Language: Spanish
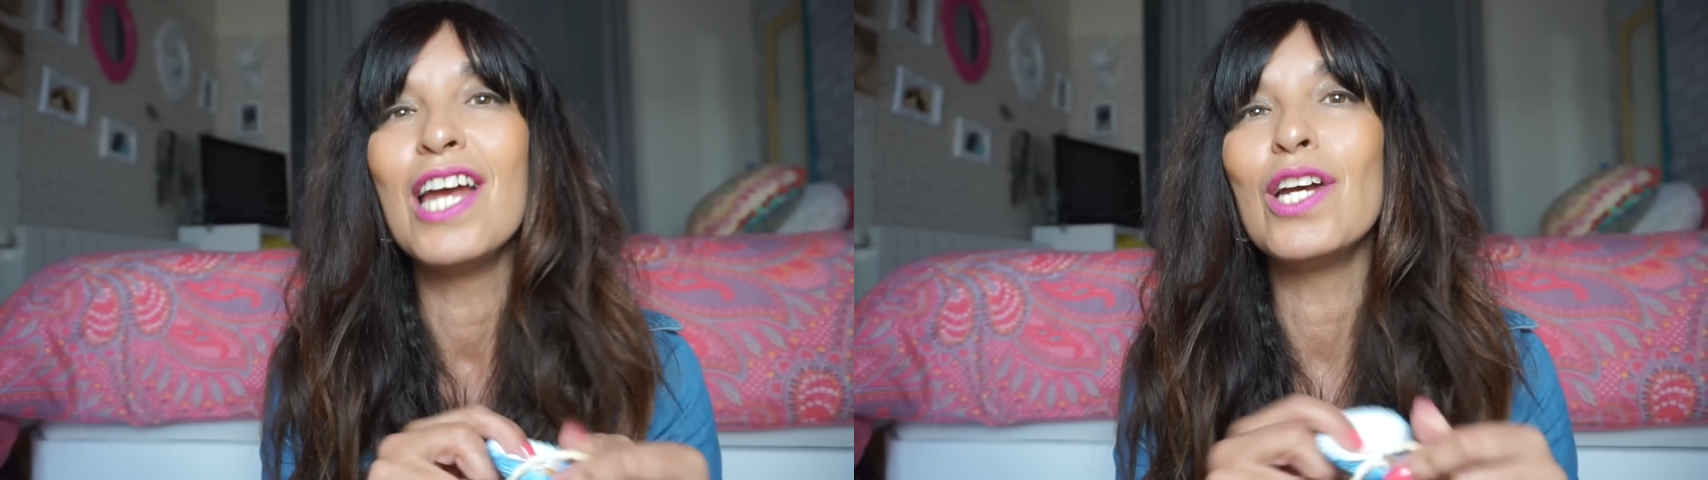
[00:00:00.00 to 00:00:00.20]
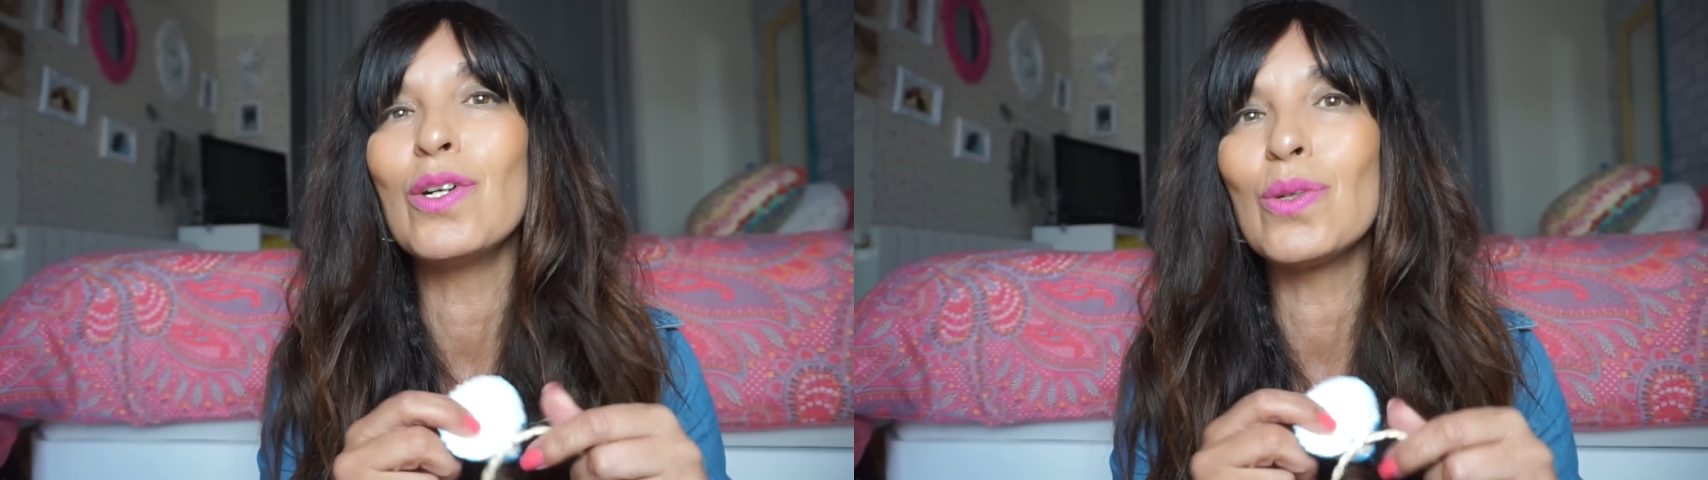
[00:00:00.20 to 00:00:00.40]

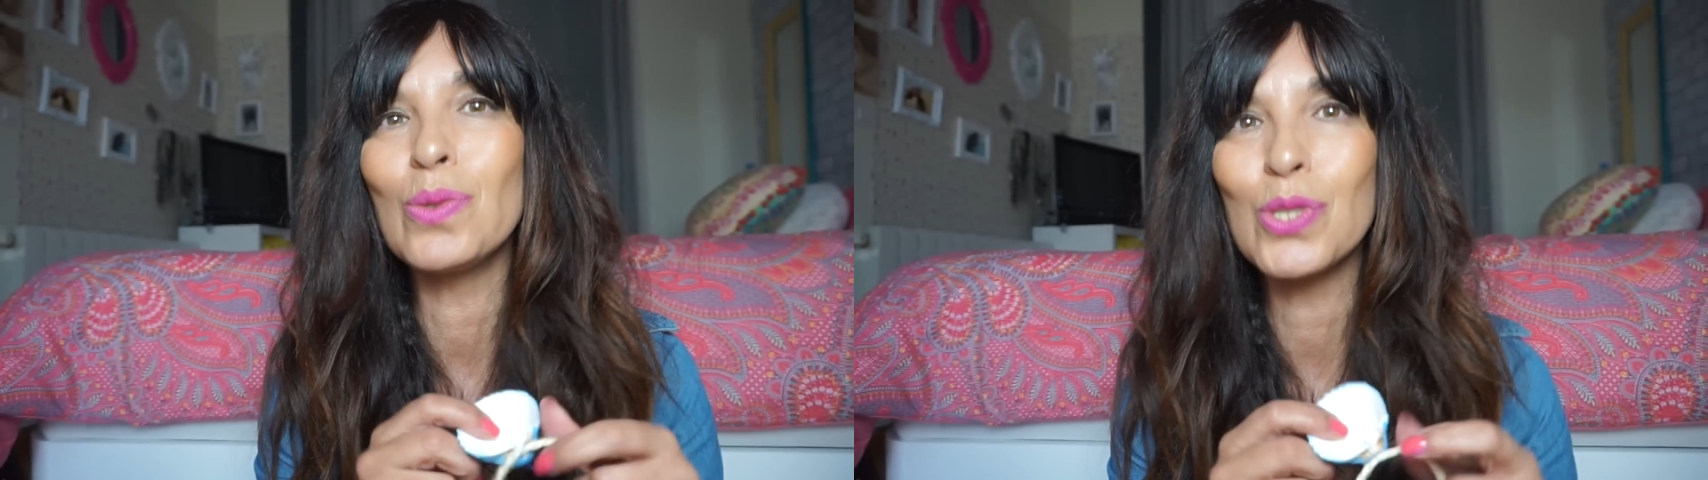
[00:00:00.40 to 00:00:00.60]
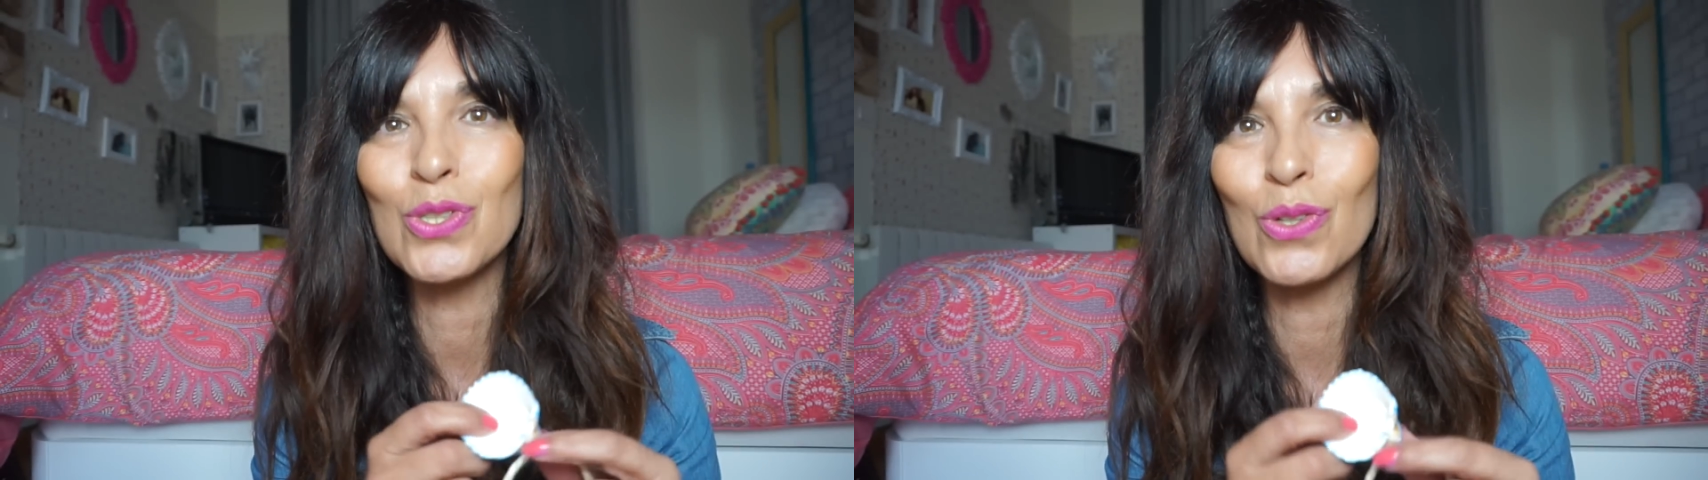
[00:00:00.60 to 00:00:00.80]

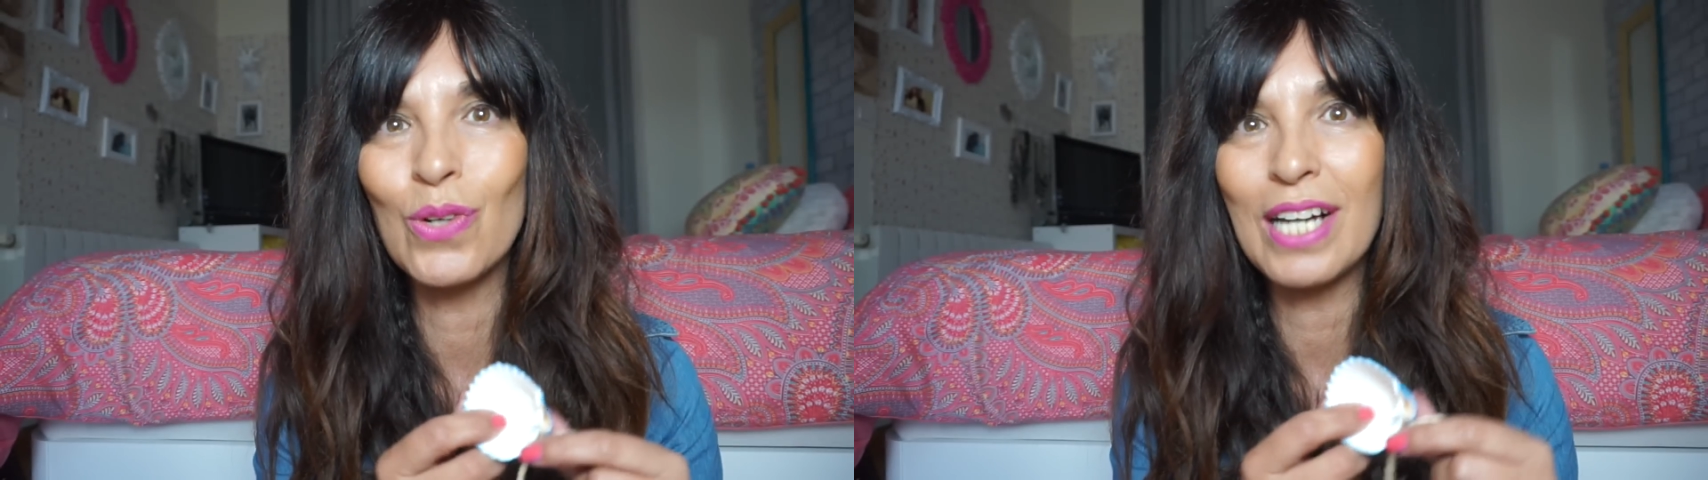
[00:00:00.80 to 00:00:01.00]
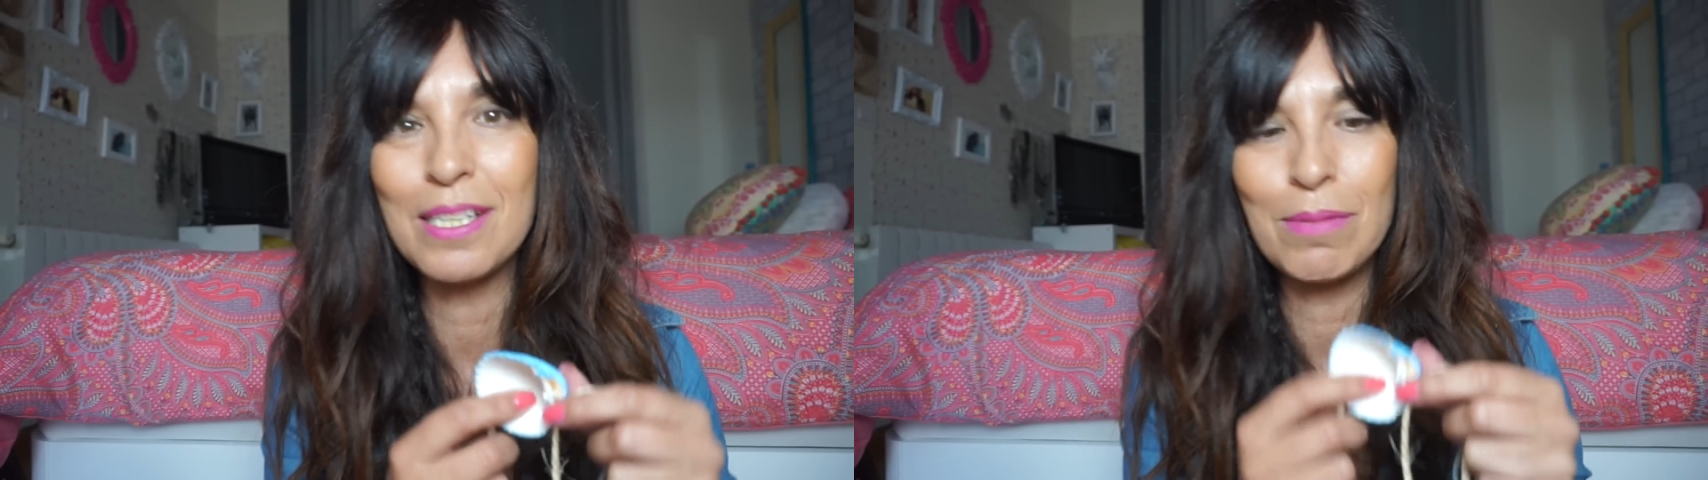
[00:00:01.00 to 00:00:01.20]
Incluso las